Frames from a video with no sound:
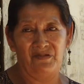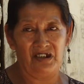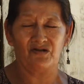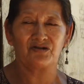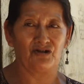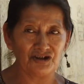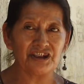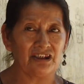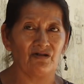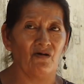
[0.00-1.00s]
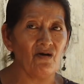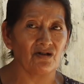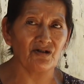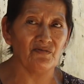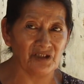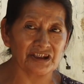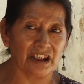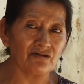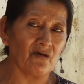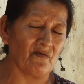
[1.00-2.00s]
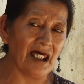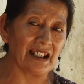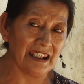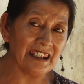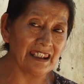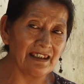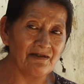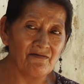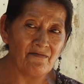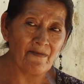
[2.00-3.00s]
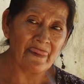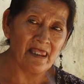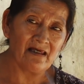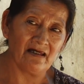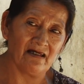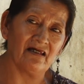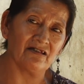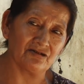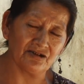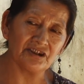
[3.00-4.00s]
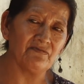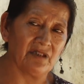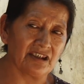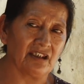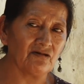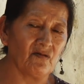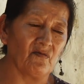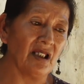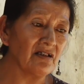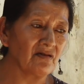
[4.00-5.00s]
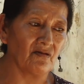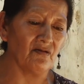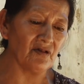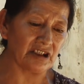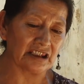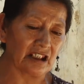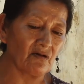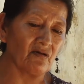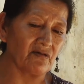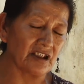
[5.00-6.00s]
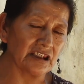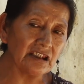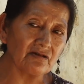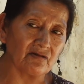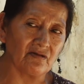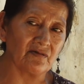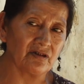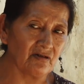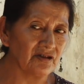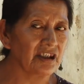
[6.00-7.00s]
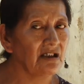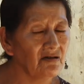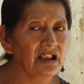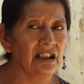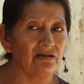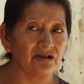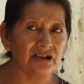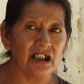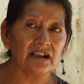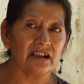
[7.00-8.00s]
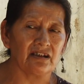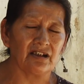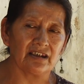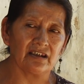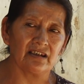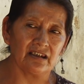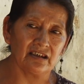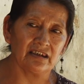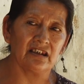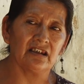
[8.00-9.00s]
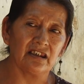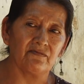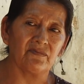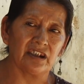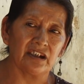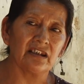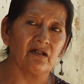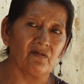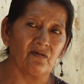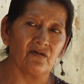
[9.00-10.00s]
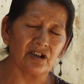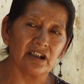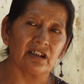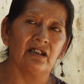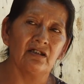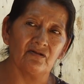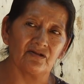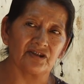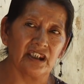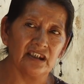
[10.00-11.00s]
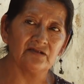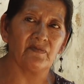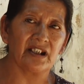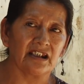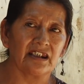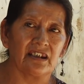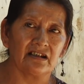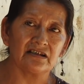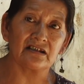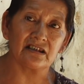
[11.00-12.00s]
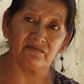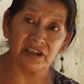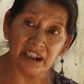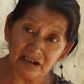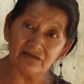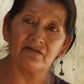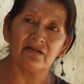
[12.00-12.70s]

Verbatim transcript: Pero yo sí no, yo me siento mal, ¿eh? Ajá, yo sí me siento mal, ¿cómo? y está jovencito, no tengo que luchar, que bueno, tiene que pedir de favor de ustedes para que dan tratamiento.